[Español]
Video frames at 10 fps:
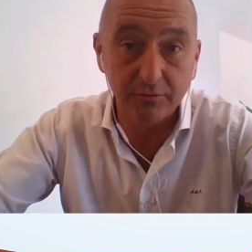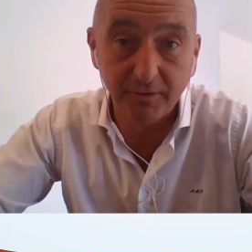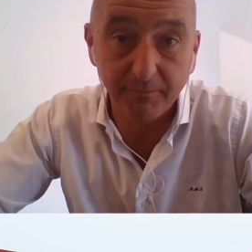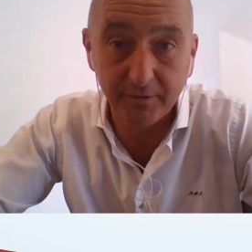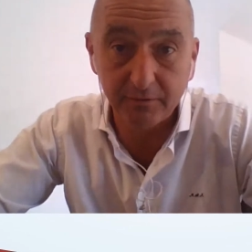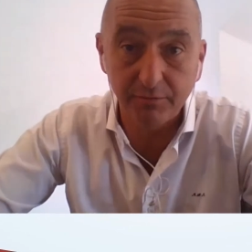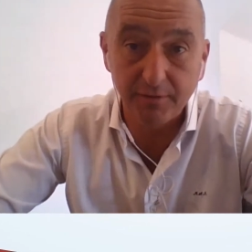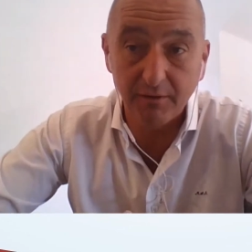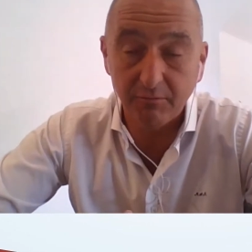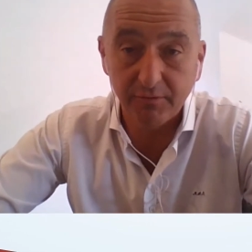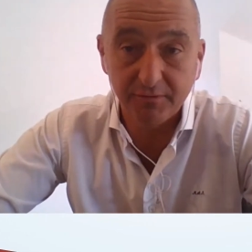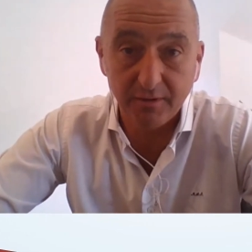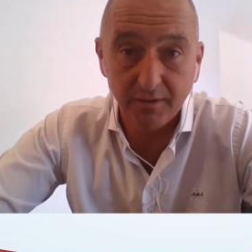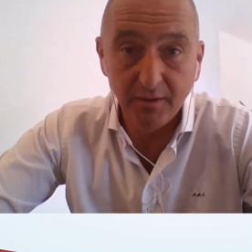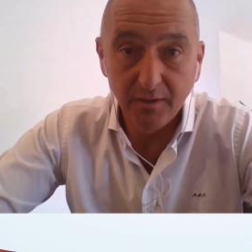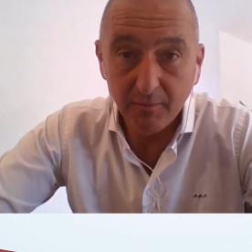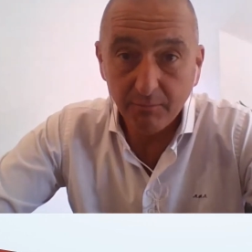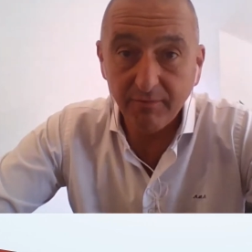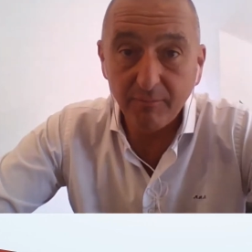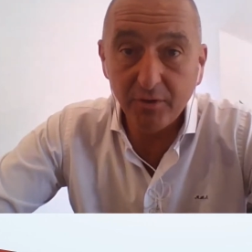los aspectos de la encuesta
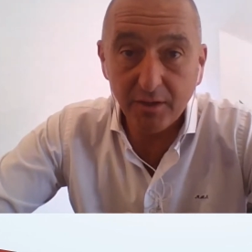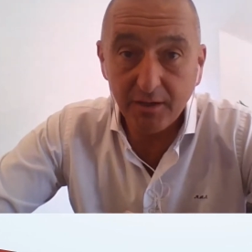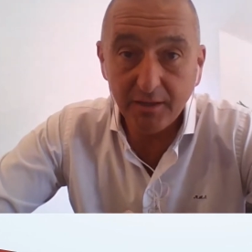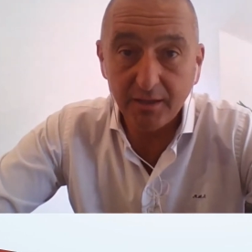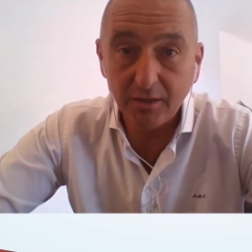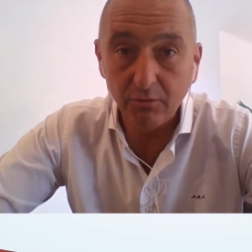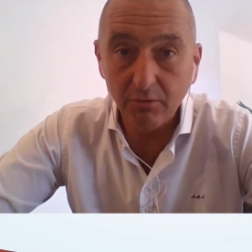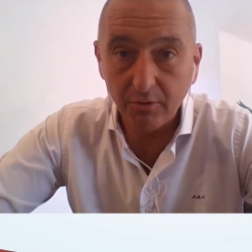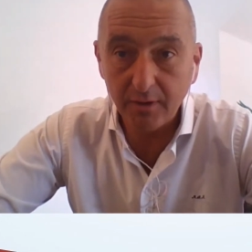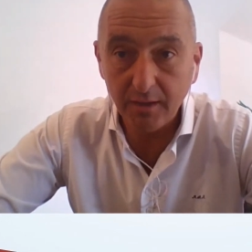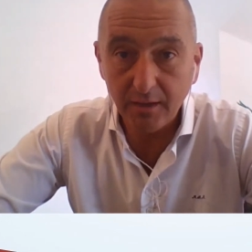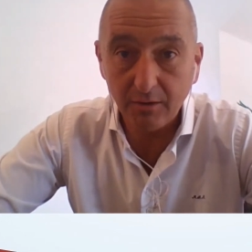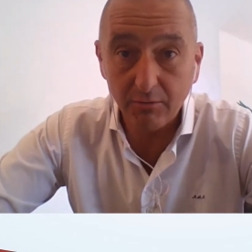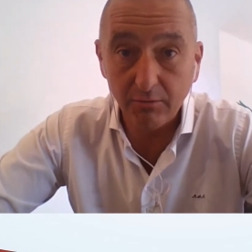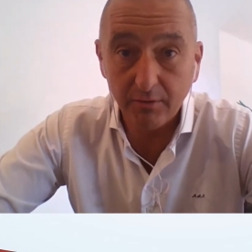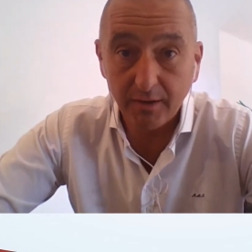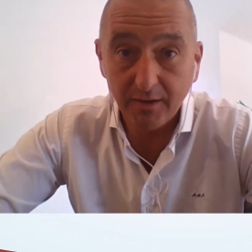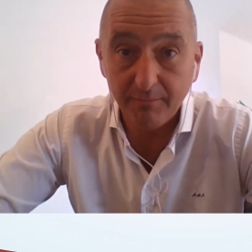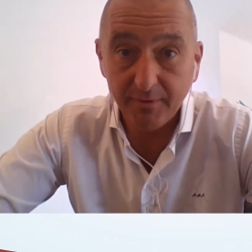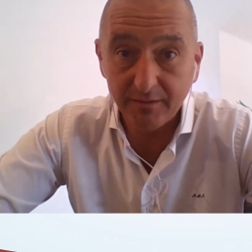van muy en línea con lo que, con lo que
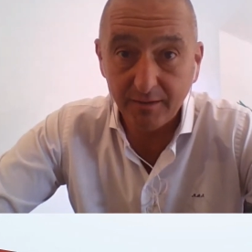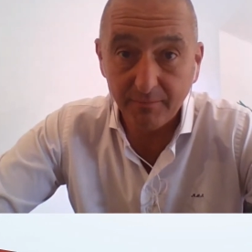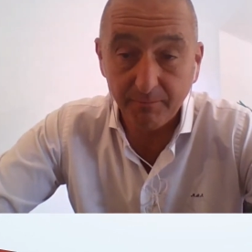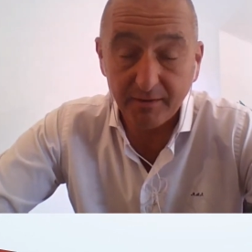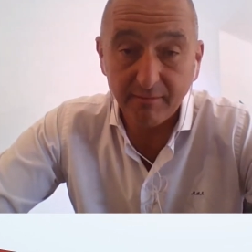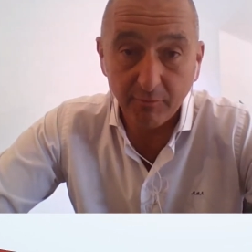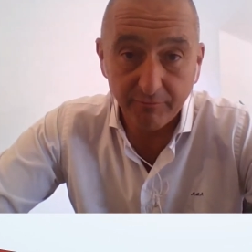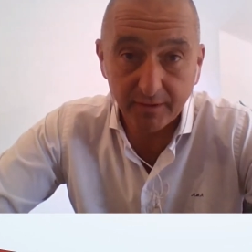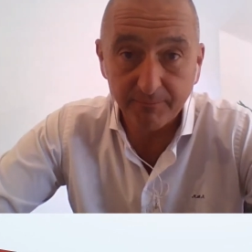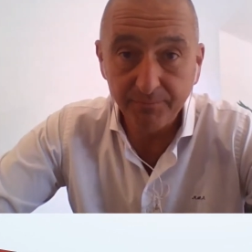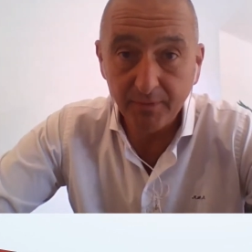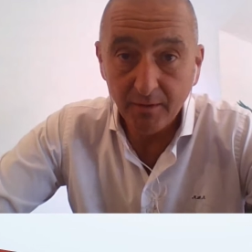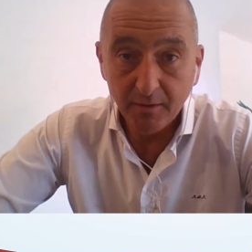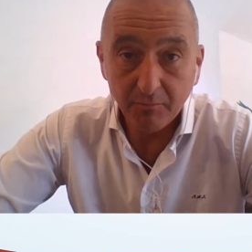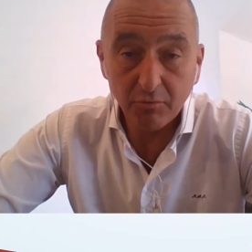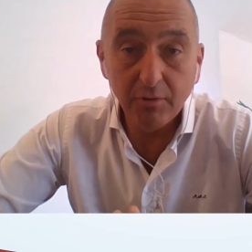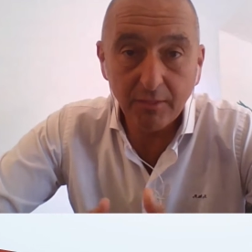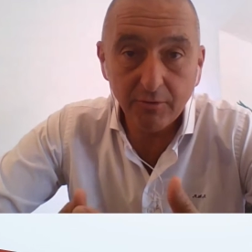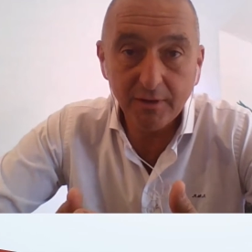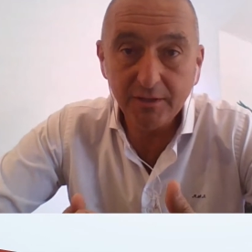realmente esperábamos ver. Por un
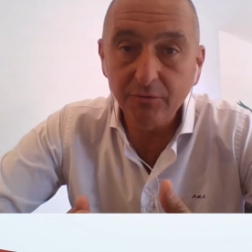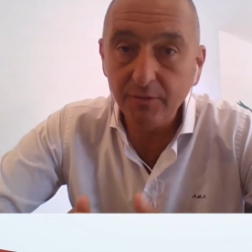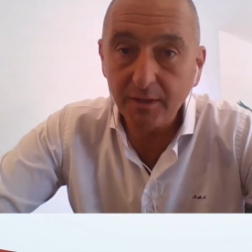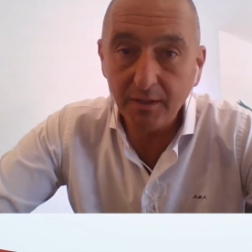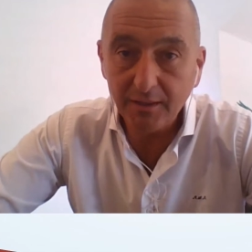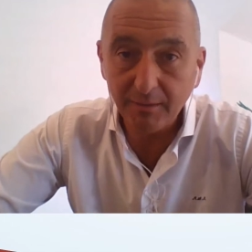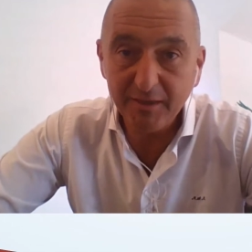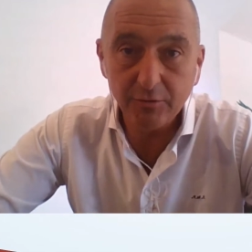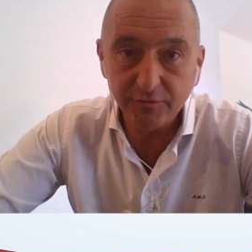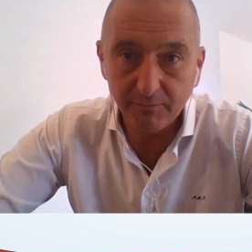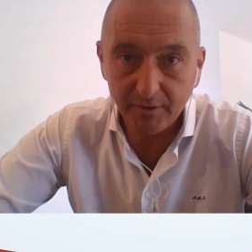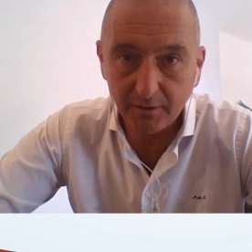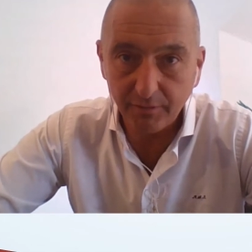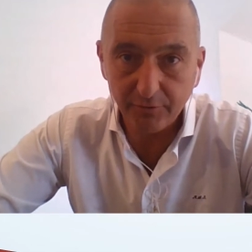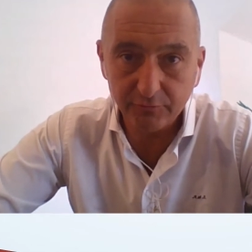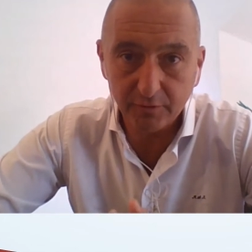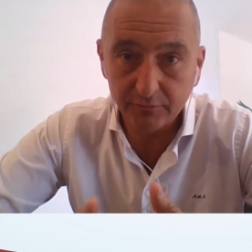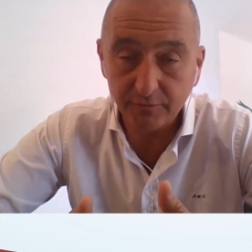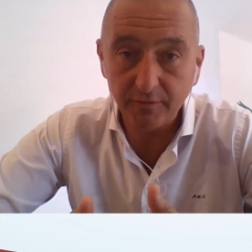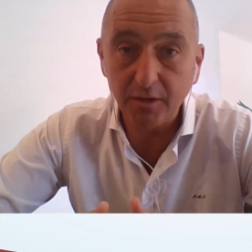lado, el hecho de que la microsegmentación se
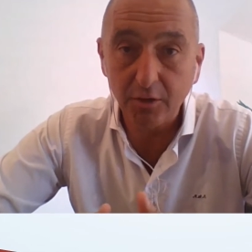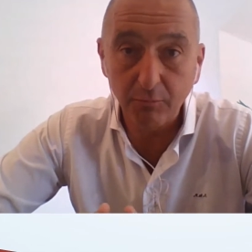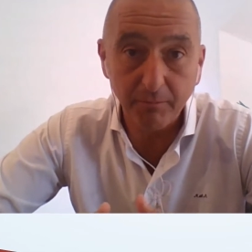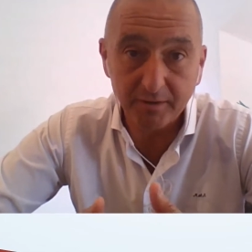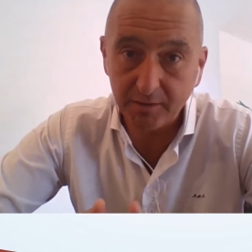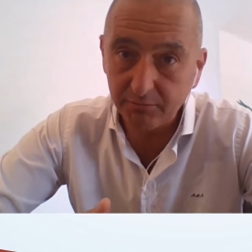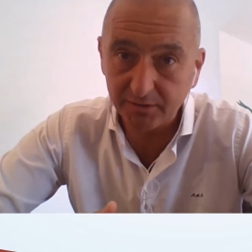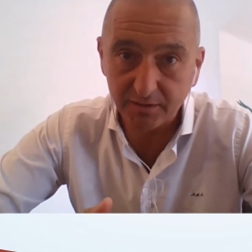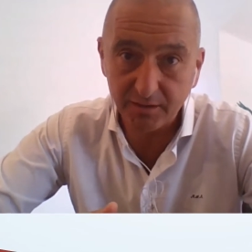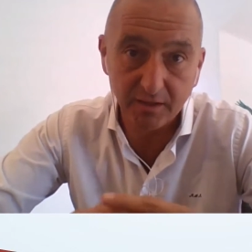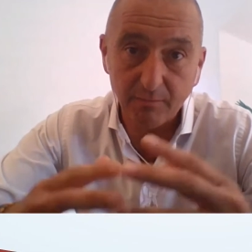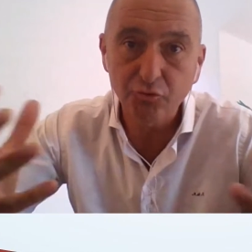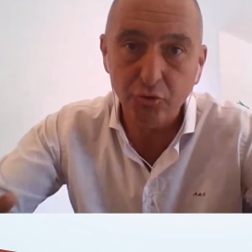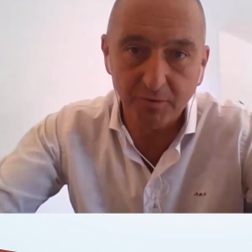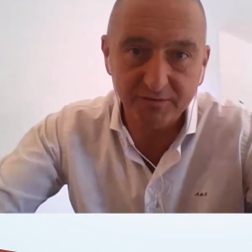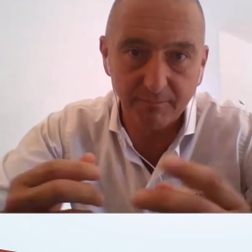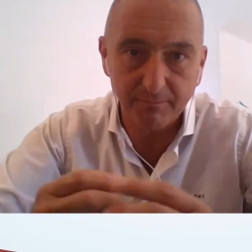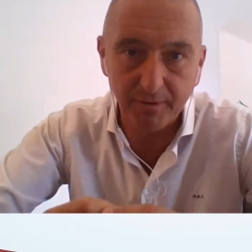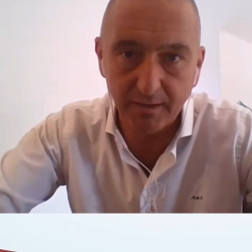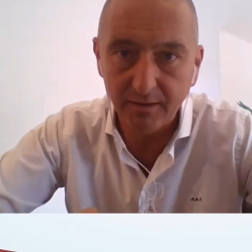considere como parte de una estrategia mucho más
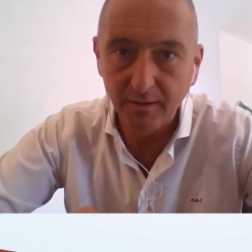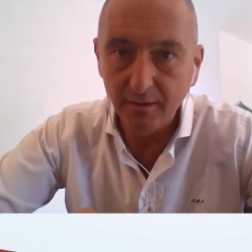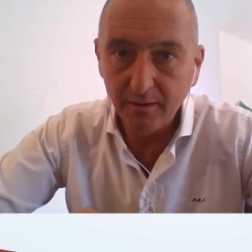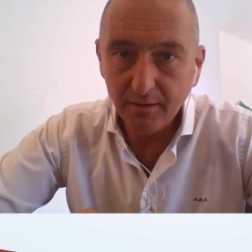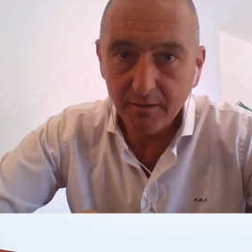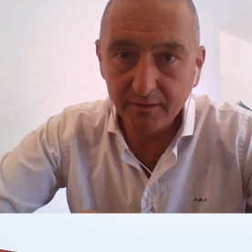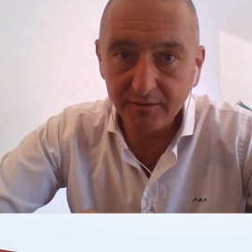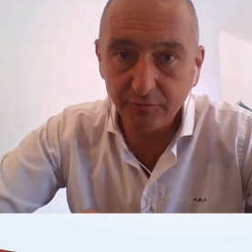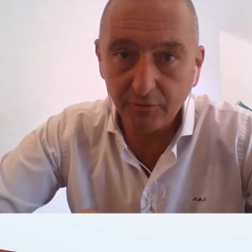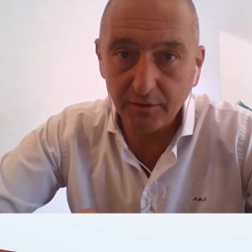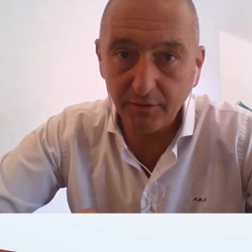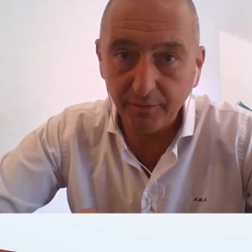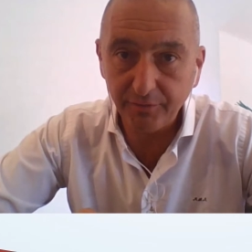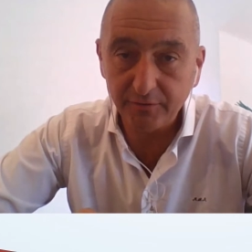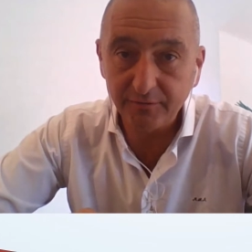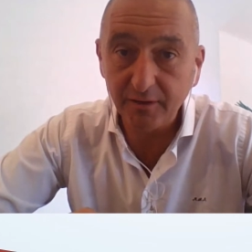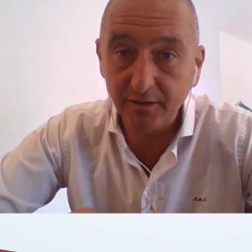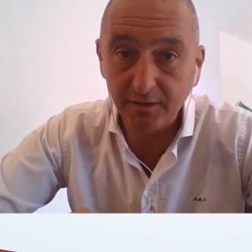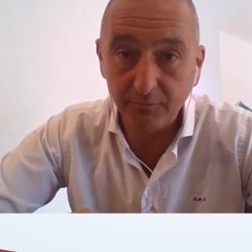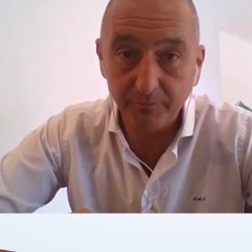amplia en estas organizaciones a
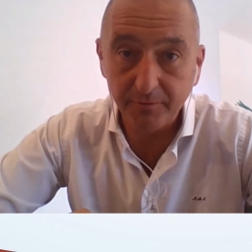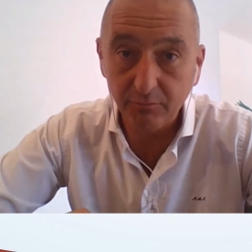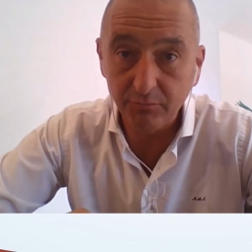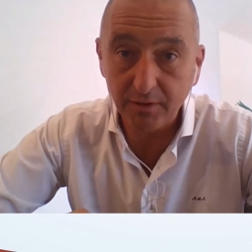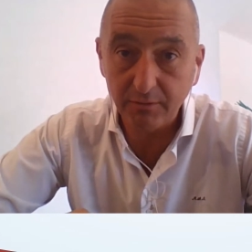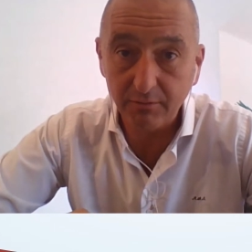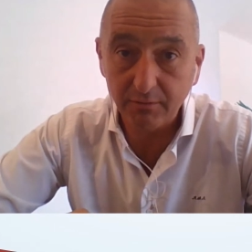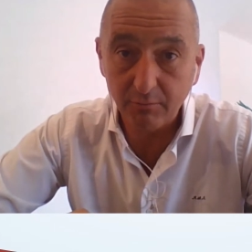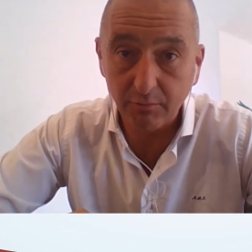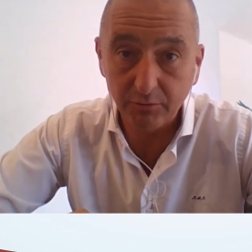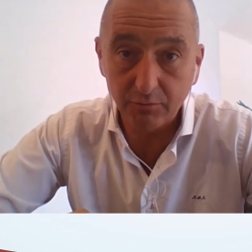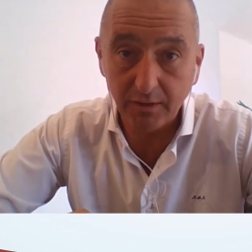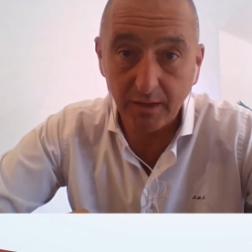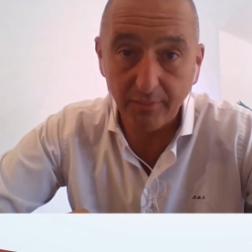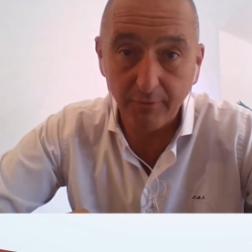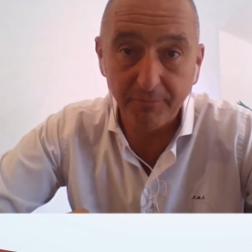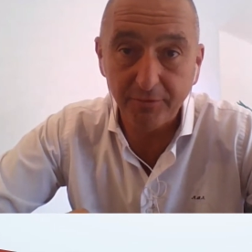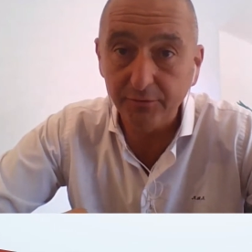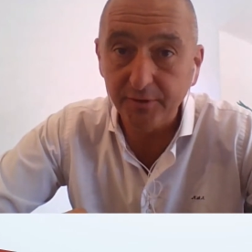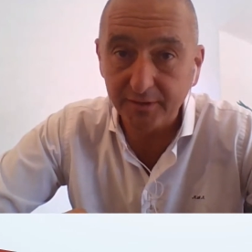las que le hemos preguntado en cuanto a la
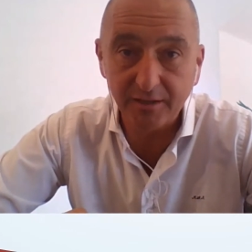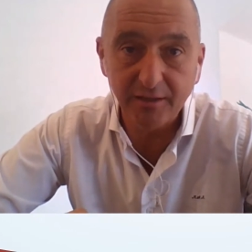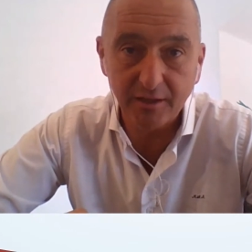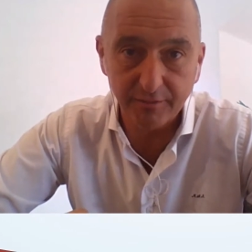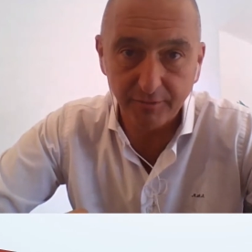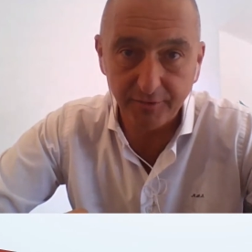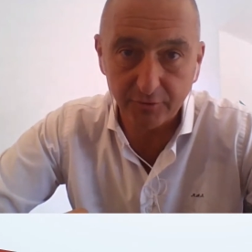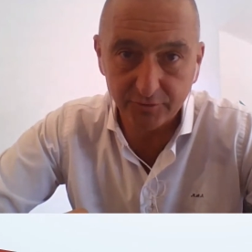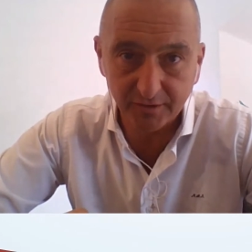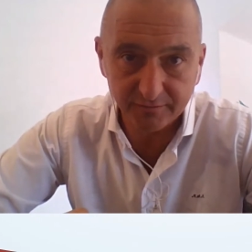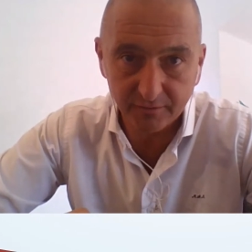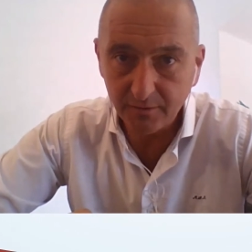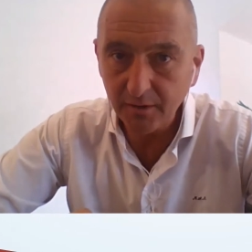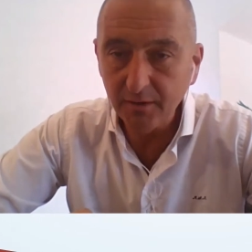adopción de técnicas de cero tras.